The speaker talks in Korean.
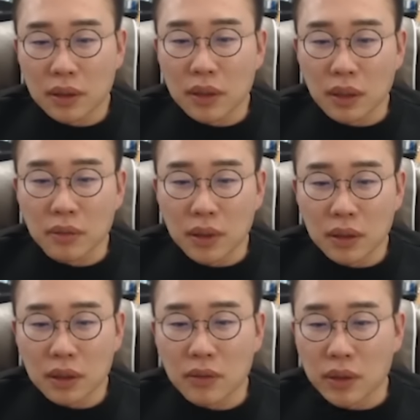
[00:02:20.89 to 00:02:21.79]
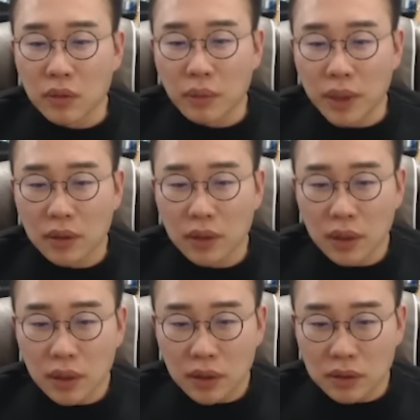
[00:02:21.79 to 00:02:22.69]
그 다음에 기관은 500원.
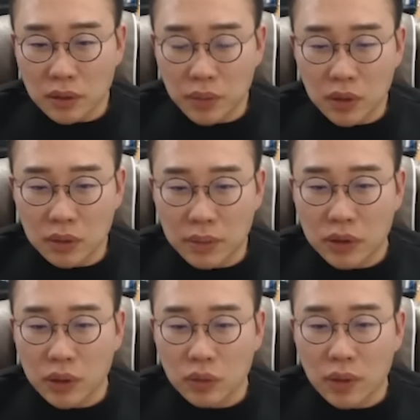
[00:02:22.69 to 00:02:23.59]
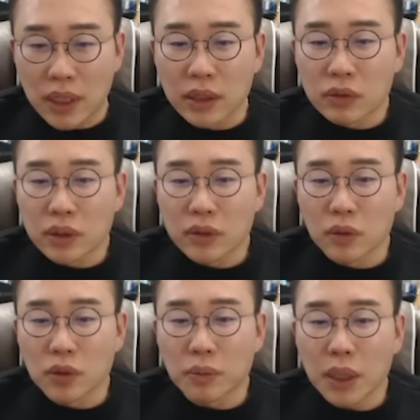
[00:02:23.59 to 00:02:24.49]
어, 선물 매수가 좀 강하게
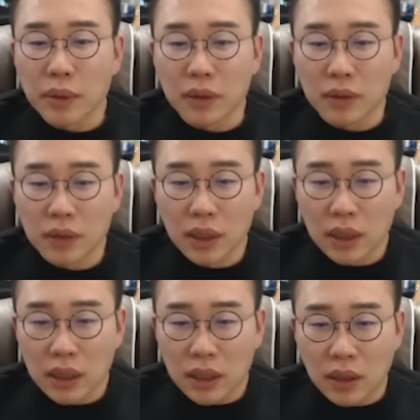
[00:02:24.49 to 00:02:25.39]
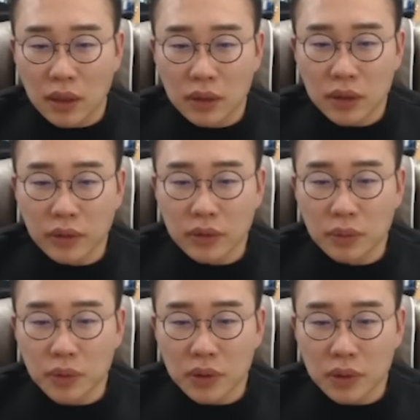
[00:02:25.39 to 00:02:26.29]
들어왔어요. 5,800원. 어, 현
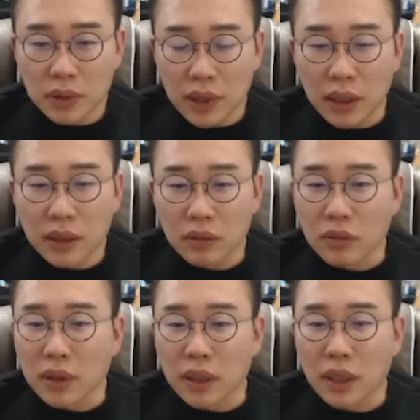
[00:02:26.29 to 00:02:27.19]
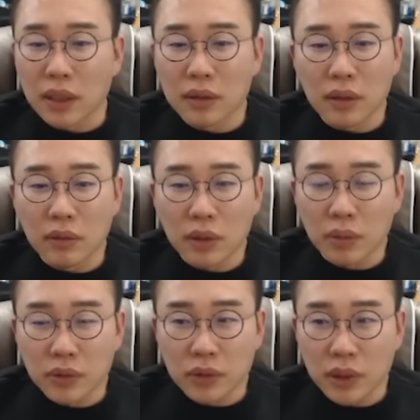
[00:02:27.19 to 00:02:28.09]
선물을 강하게 들었다. 이렇게 우리가
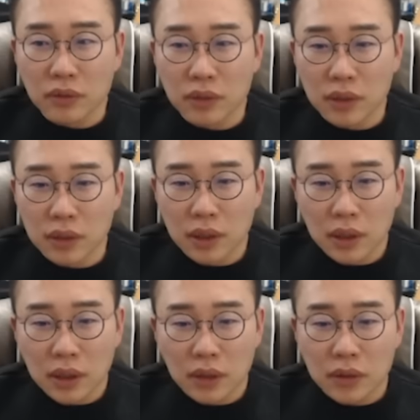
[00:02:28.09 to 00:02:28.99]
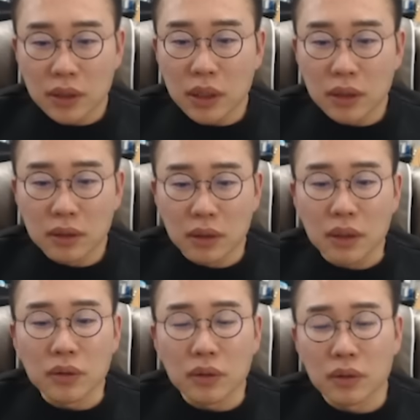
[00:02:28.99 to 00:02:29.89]
볼 수가 있고요. 어, 시장은
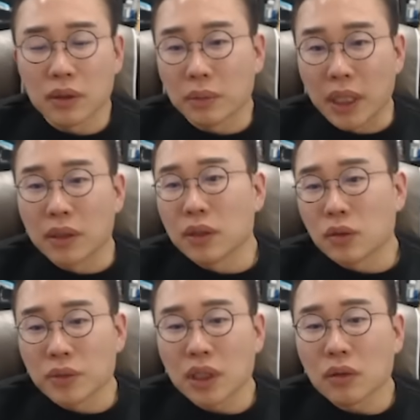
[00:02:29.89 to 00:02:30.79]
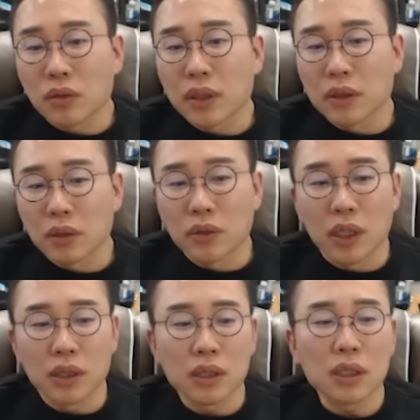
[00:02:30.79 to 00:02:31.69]
그래서 반등이 좀 세게 들어왔는데
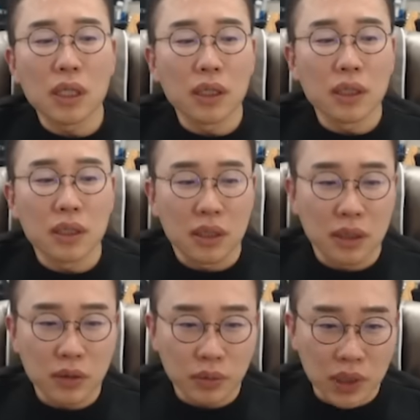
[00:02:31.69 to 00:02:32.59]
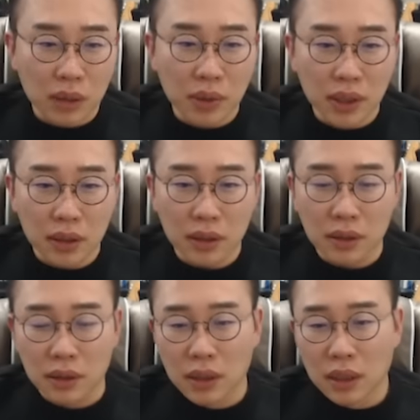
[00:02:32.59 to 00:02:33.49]
우리가 시장의 질을 좀 잘 봐야 돼요.